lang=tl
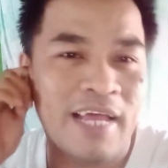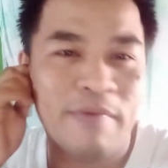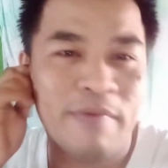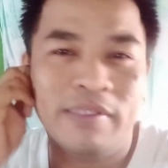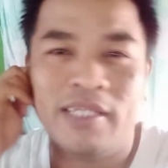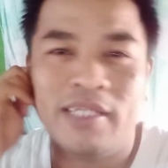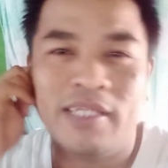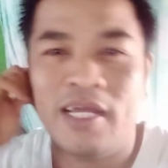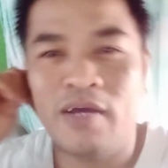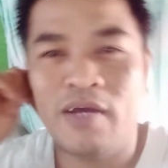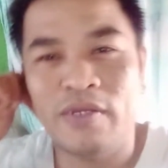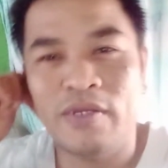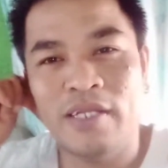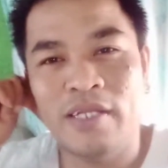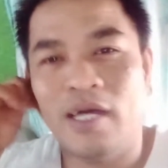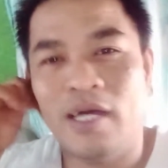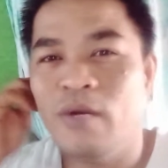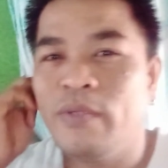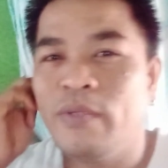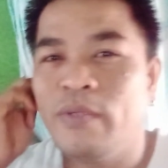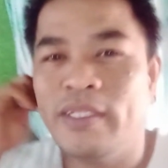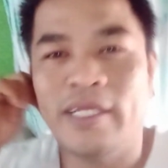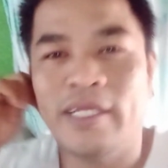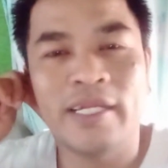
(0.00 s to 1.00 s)
salamat na lang kayo
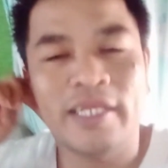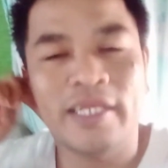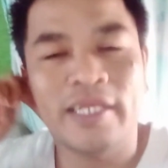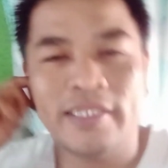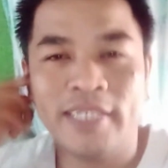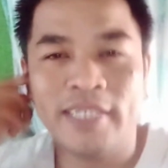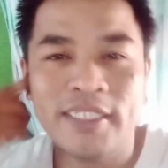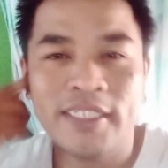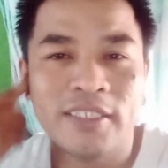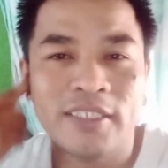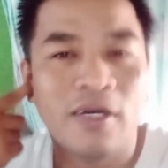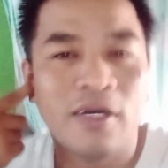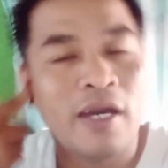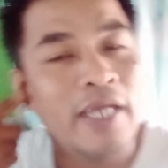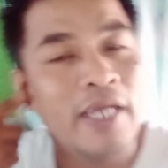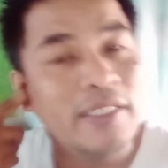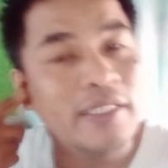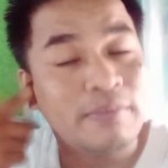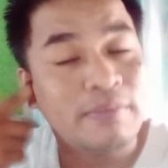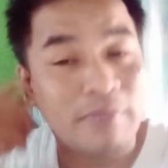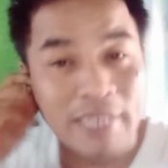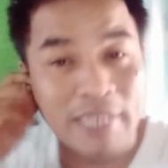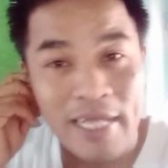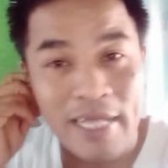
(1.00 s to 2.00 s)
nakauwi ng ligtas no
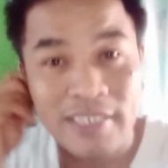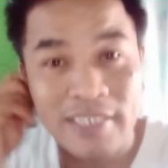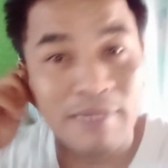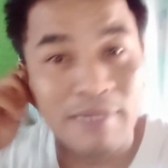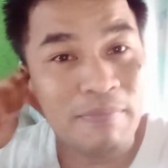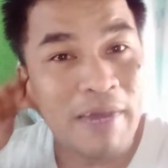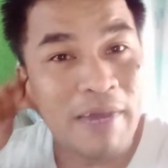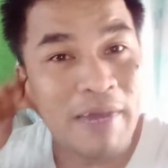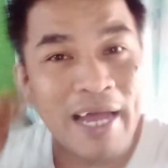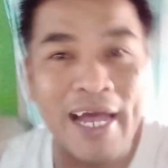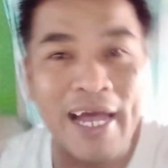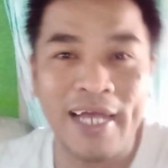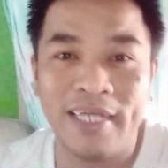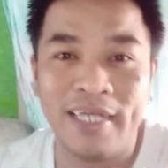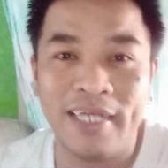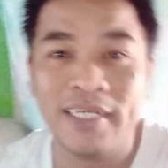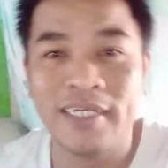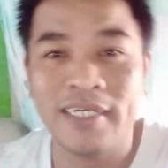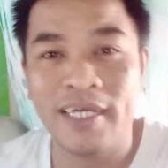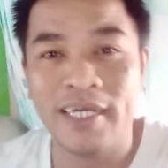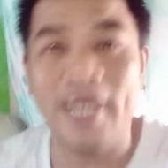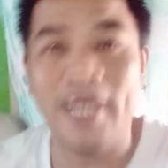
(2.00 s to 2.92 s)
kahit mataas ang baha.